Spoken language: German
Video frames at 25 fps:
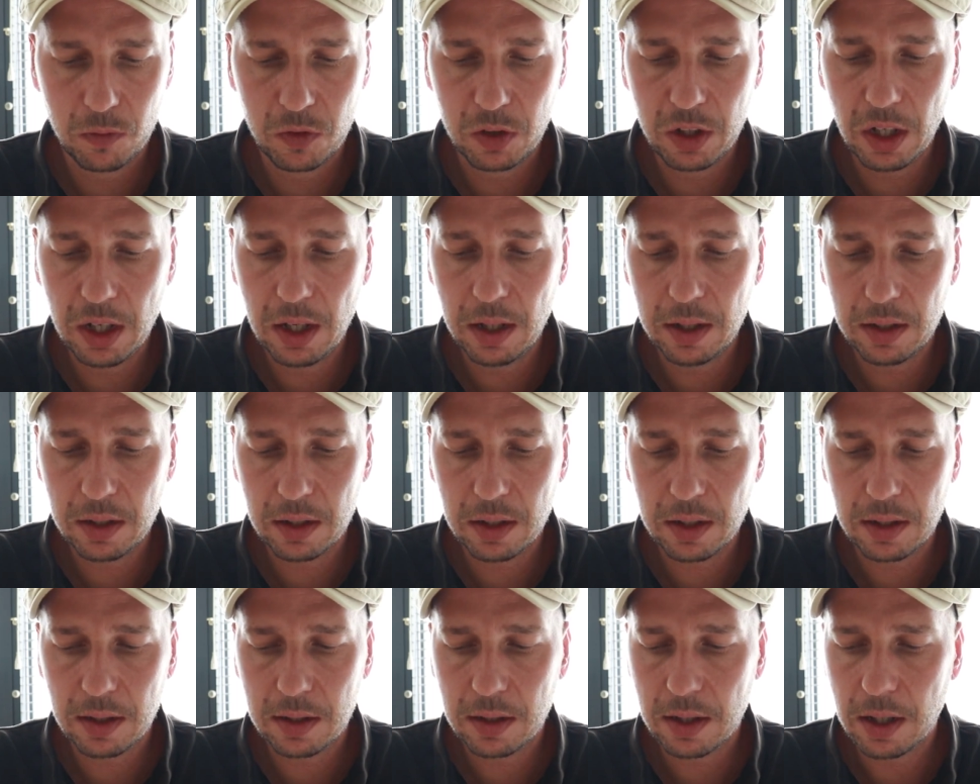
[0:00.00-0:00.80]

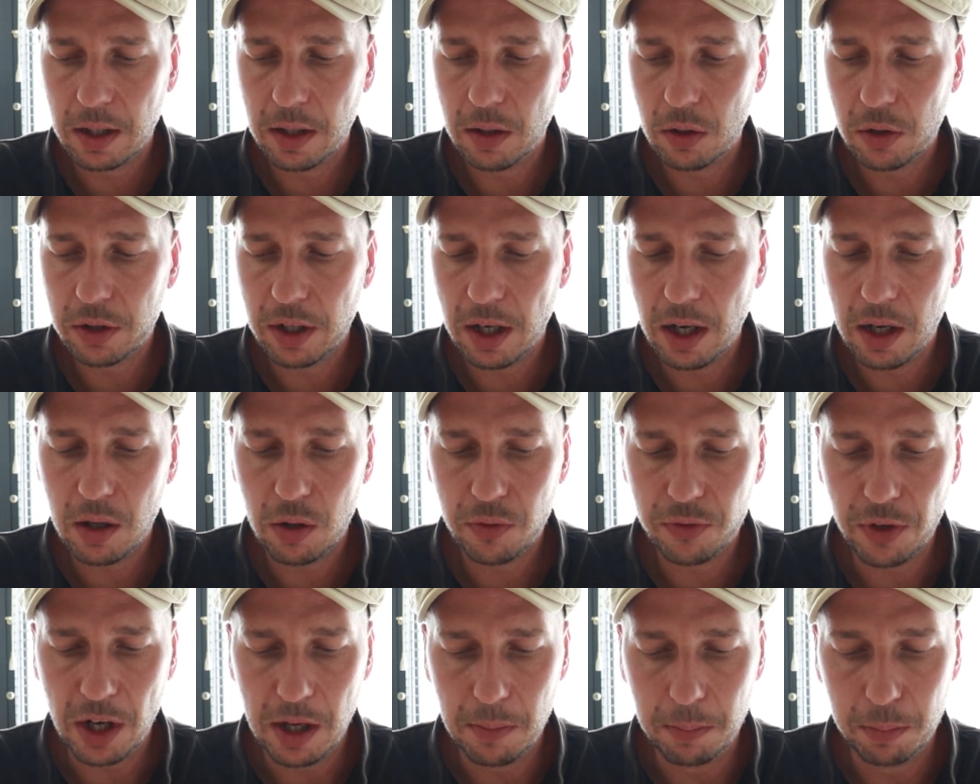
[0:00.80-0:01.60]
zielen genau
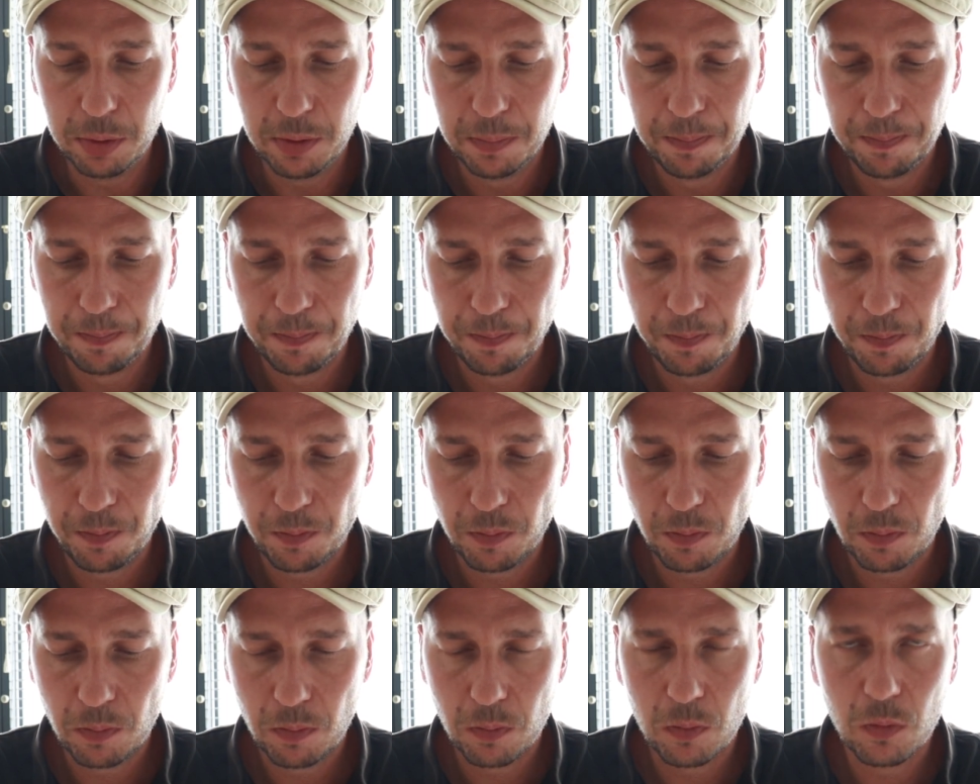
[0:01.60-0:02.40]
darauf ab
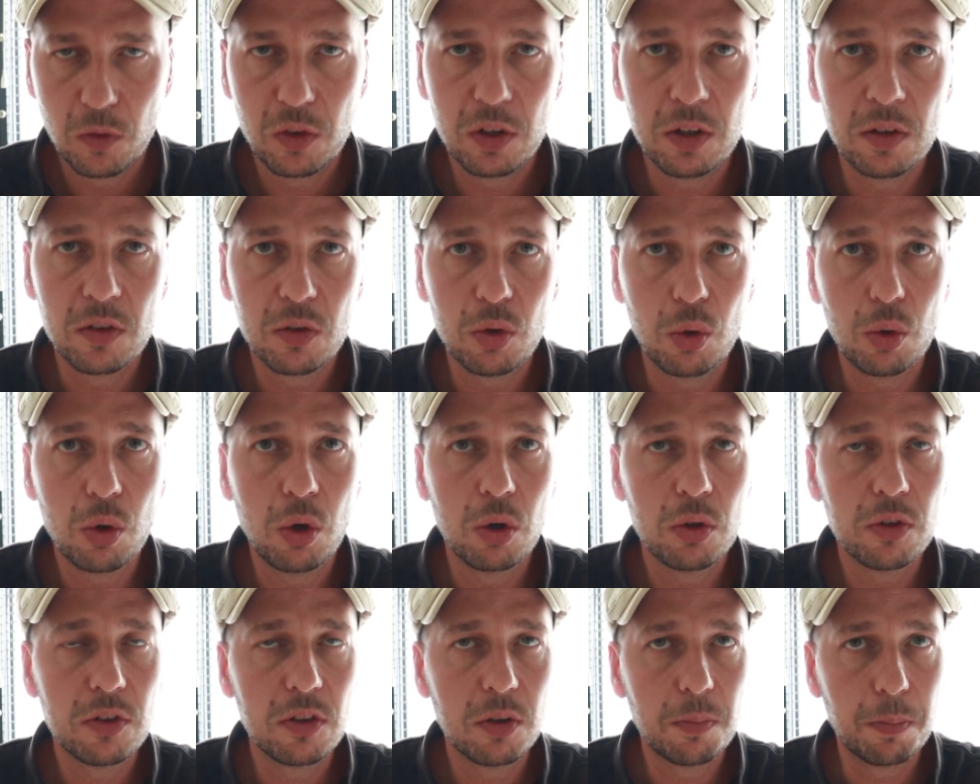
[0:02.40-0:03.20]
und sind so
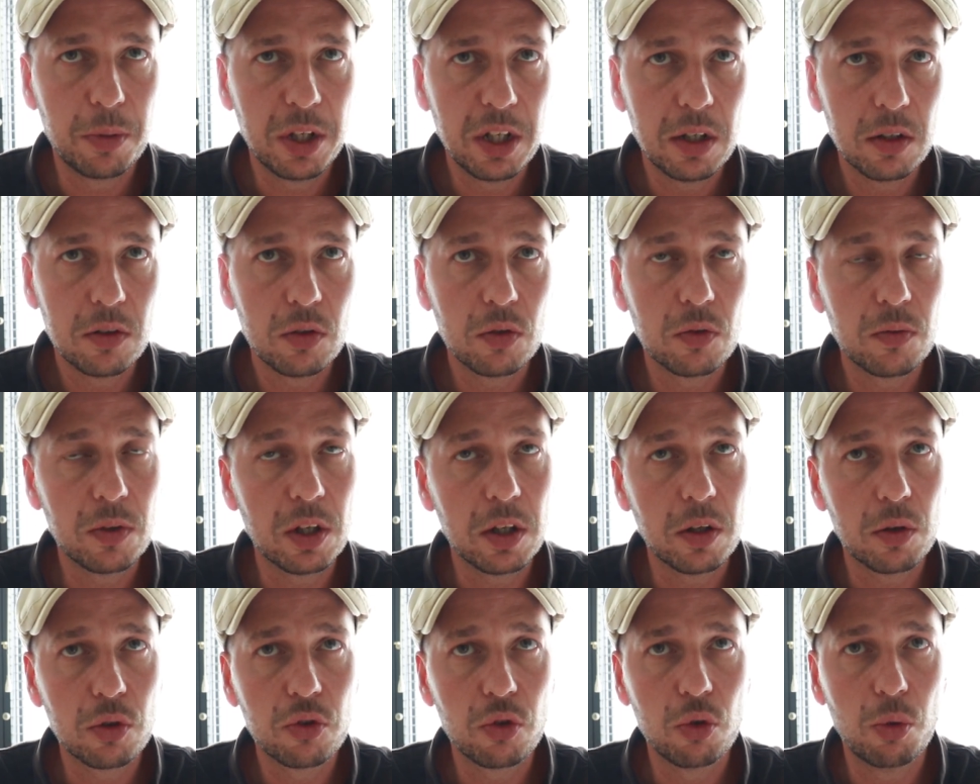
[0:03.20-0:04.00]
konzipiert und
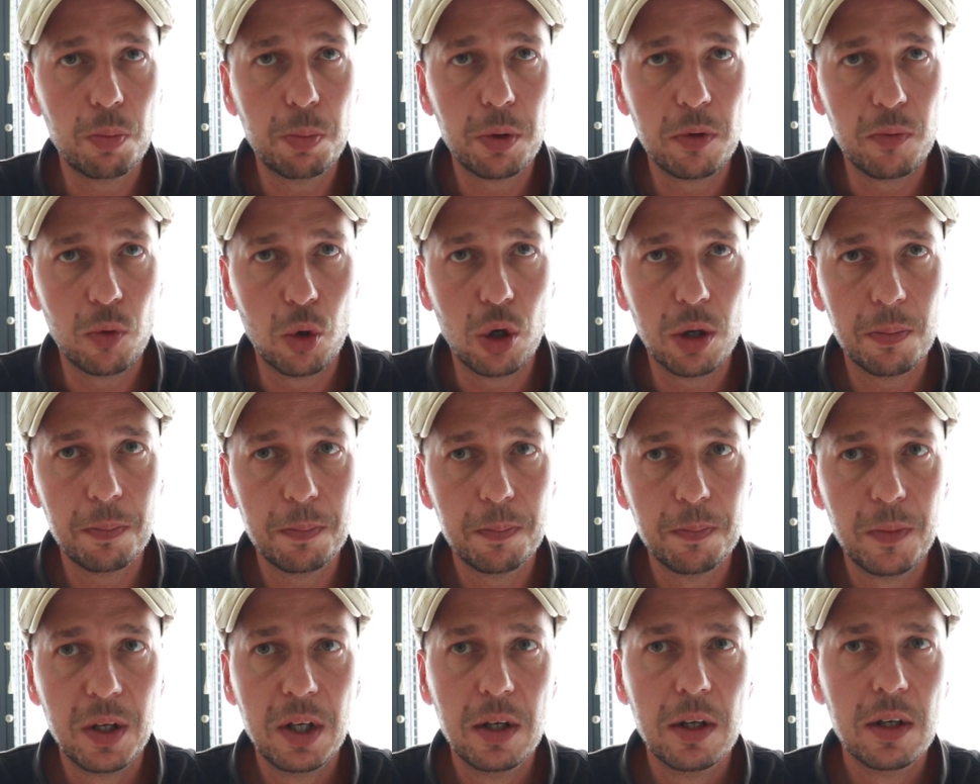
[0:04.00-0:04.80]
werden auch so
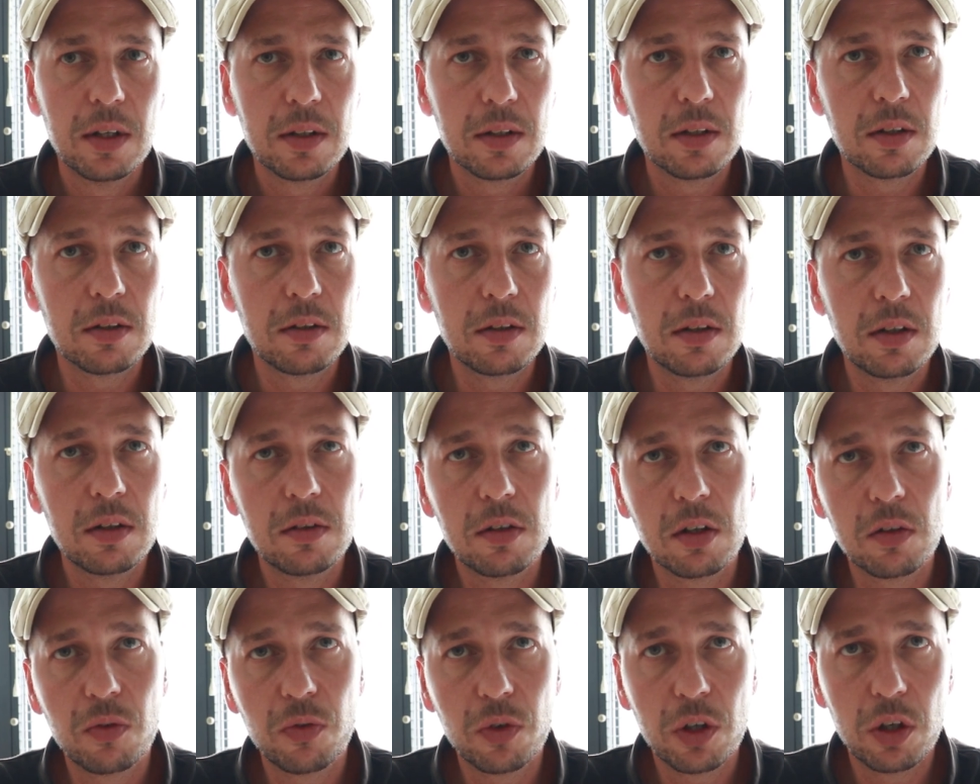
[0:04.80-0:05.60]
beworben, dass sie
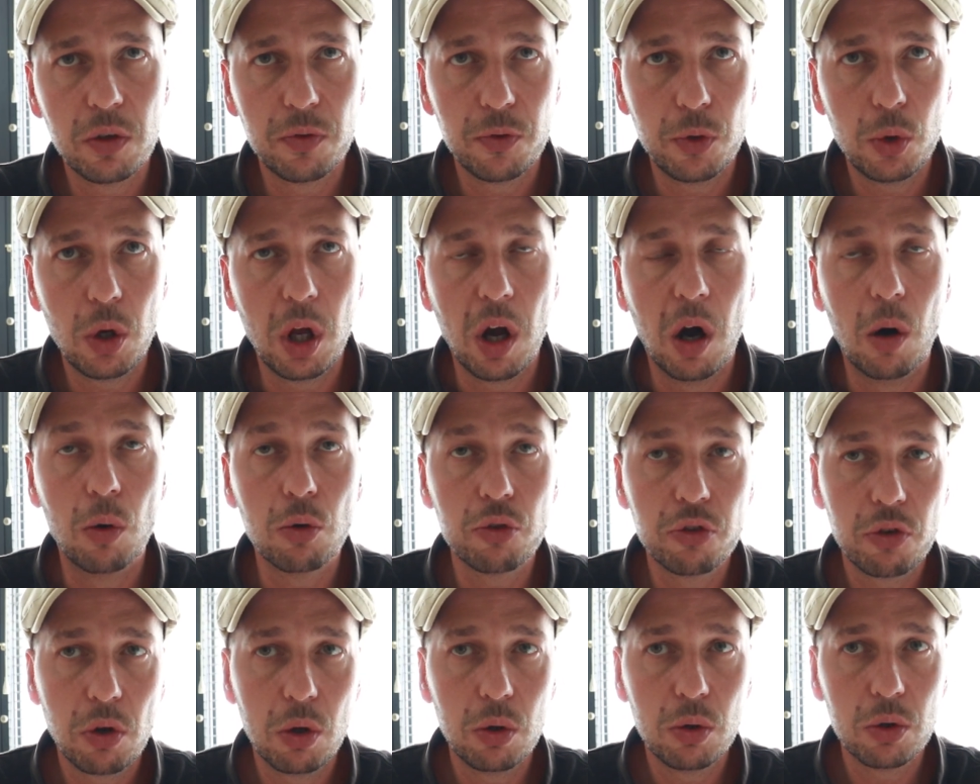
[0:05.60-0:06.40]
diese Gefühle
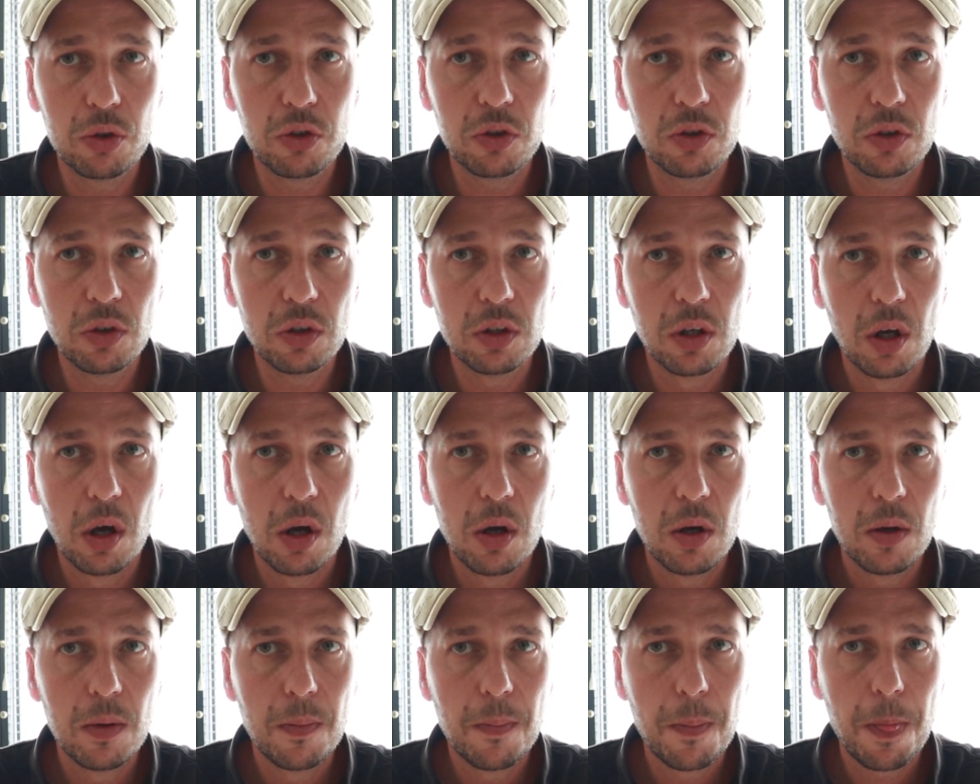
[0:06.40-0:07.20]
auslösen
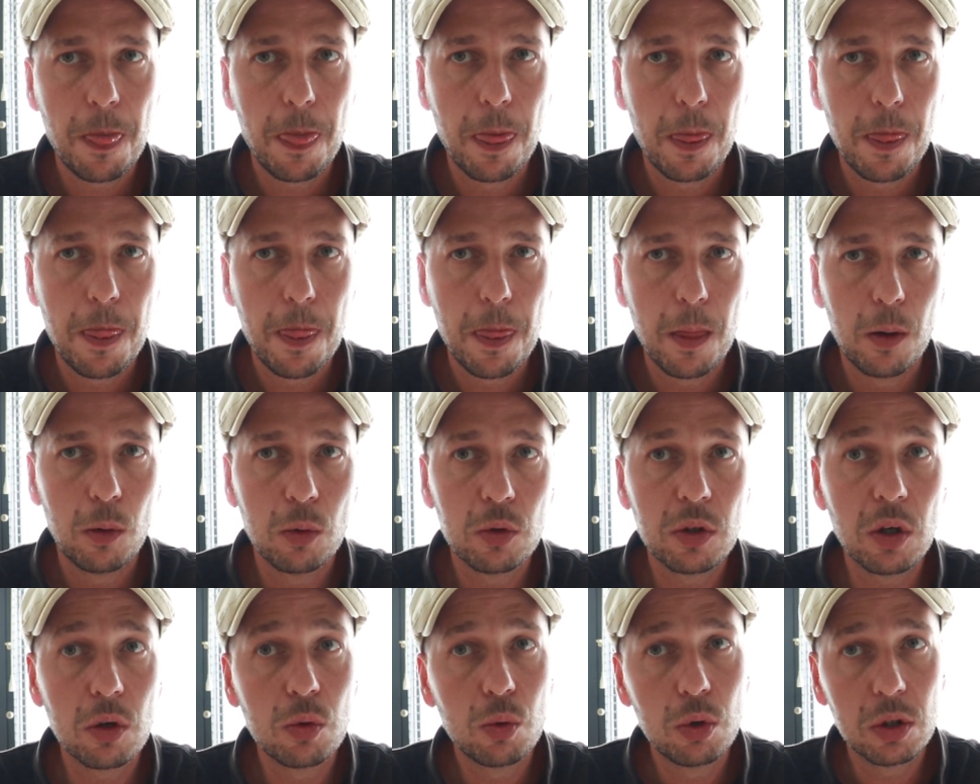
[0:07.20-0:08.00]

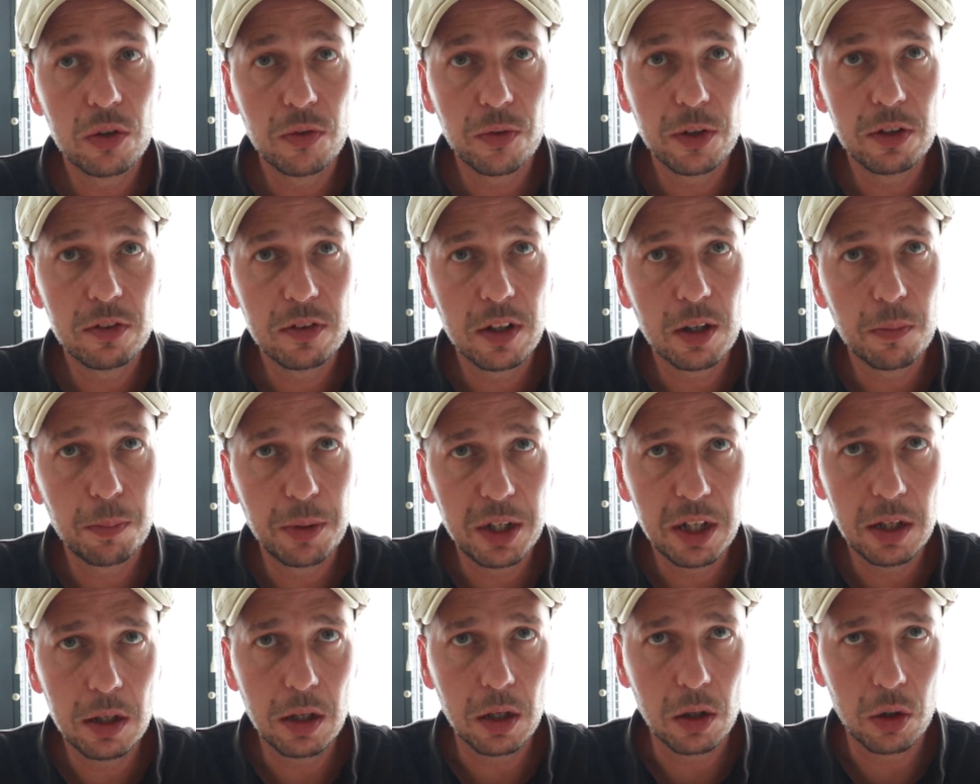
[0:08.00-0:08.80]
und auch kurzfristig
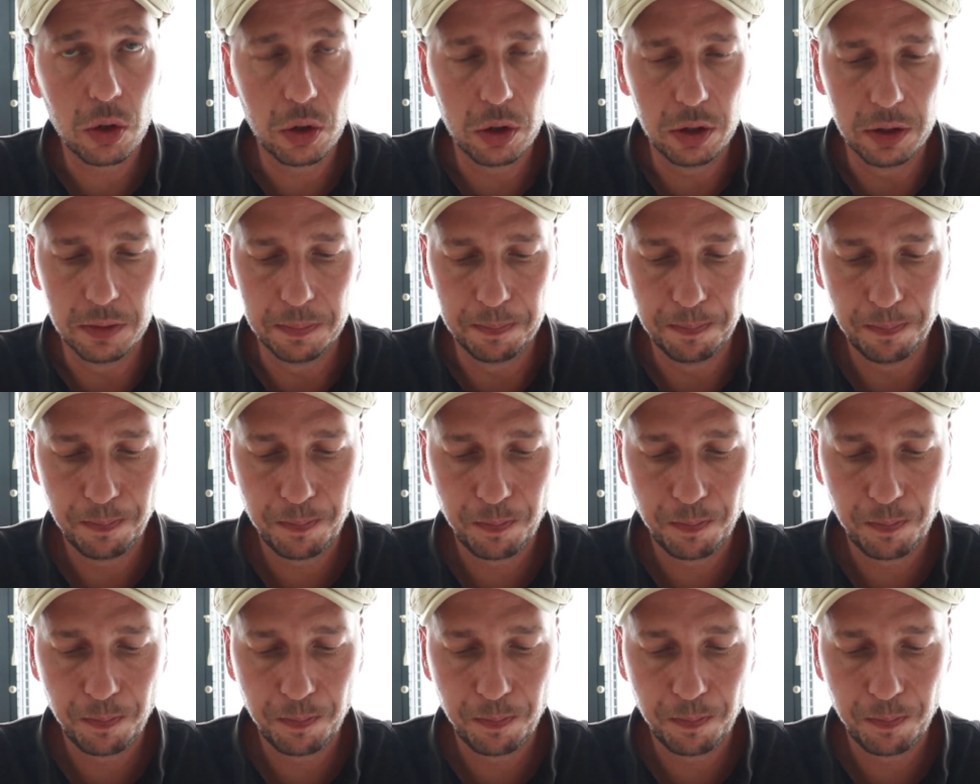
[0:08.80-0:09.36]
bedienen können.